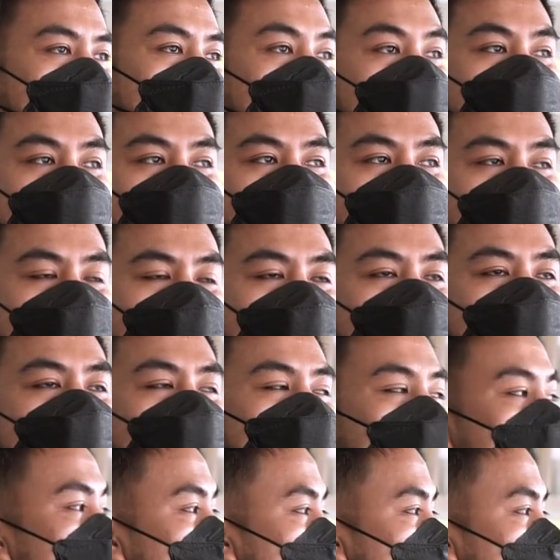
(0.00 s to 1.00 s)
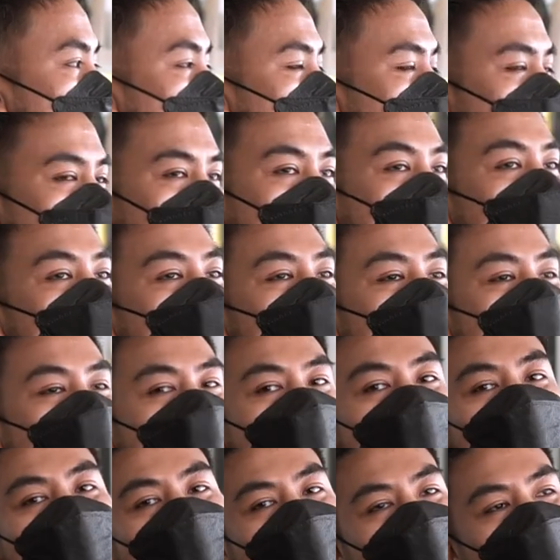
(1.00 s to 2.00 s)
guys Nah sekarang
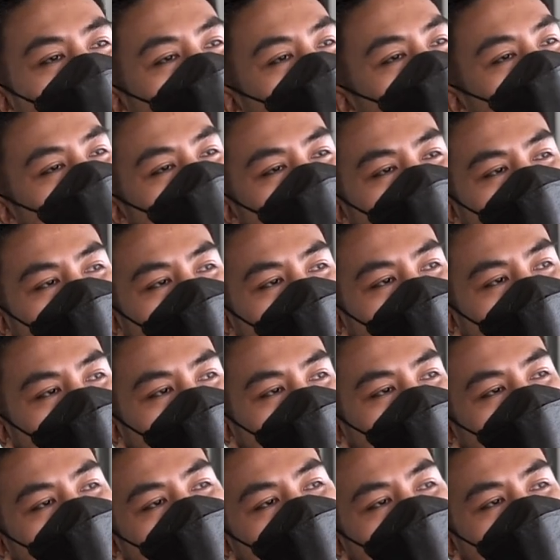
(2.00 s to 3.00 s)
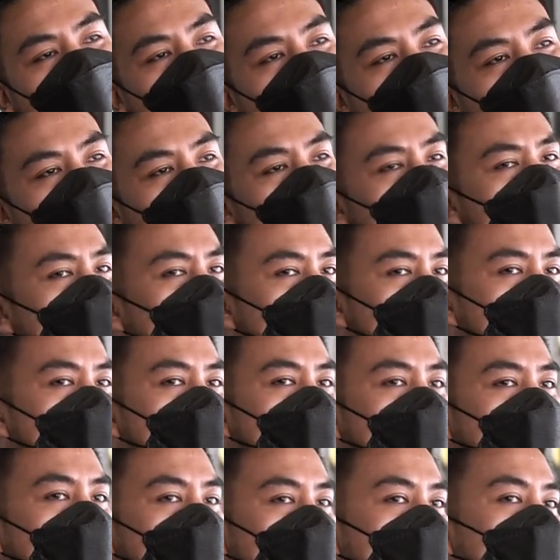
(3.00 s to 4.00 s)
kita lagi istirahat di rest
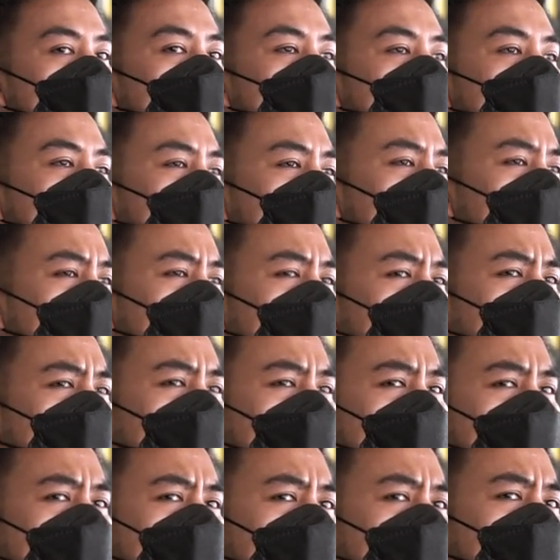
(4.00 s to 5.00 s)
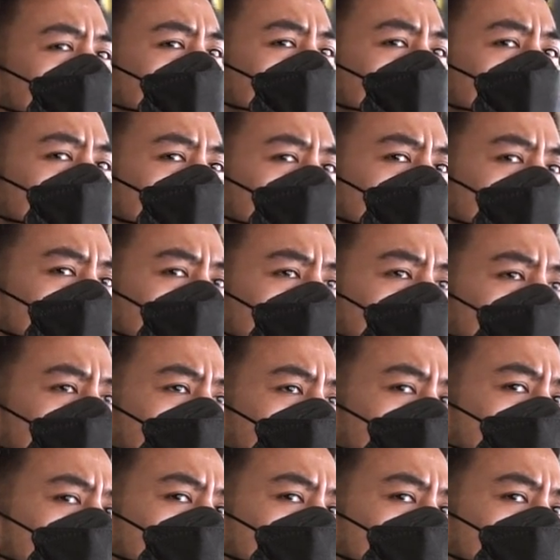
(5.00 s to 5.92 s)
area nih di kilometer